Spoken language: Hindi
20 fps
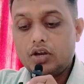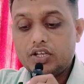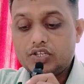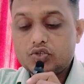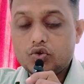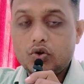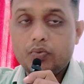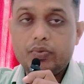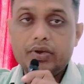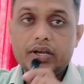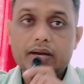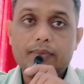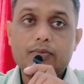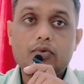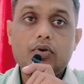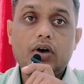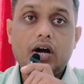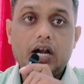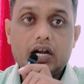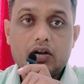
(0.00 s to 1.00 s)
कॉलेज को भी
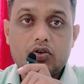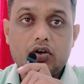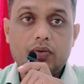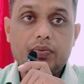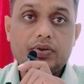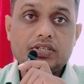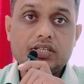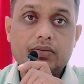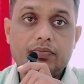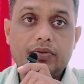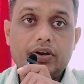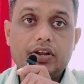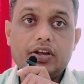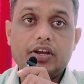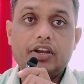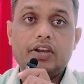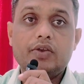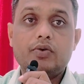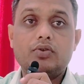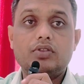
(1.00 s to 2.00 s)
आपको हार्ड कॉपी
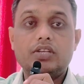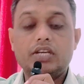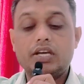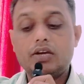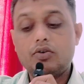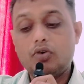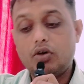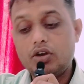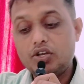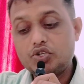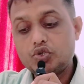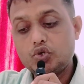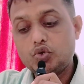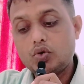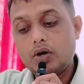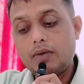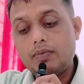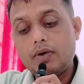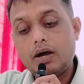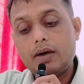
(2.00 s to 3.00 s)
सबमिट करनी होती है कॉलेज
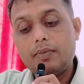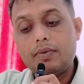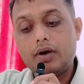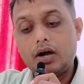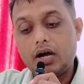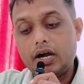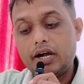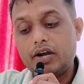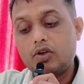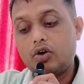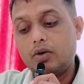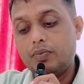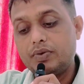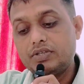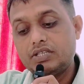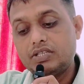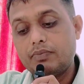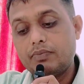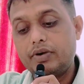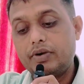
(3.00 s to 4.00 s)
को जो आप, आप हार्ड
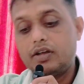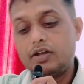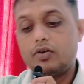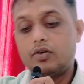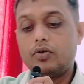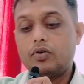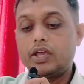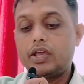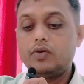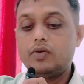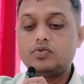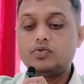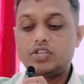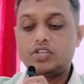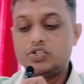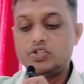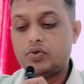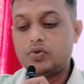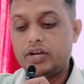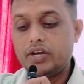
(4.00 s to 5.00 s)
कॉपी सबमिट करोगे
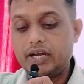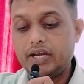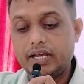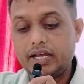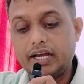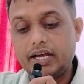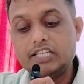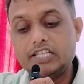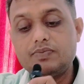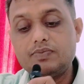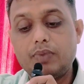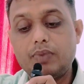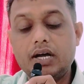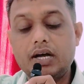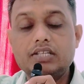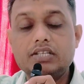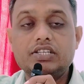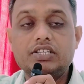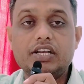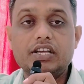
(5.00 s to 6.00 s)
उसकी जो डेट है गाइज
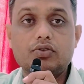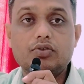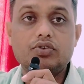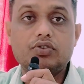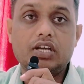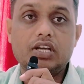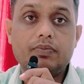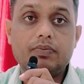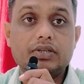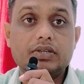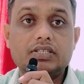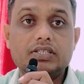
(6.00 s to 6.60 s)
पाँच एक दो हज़ार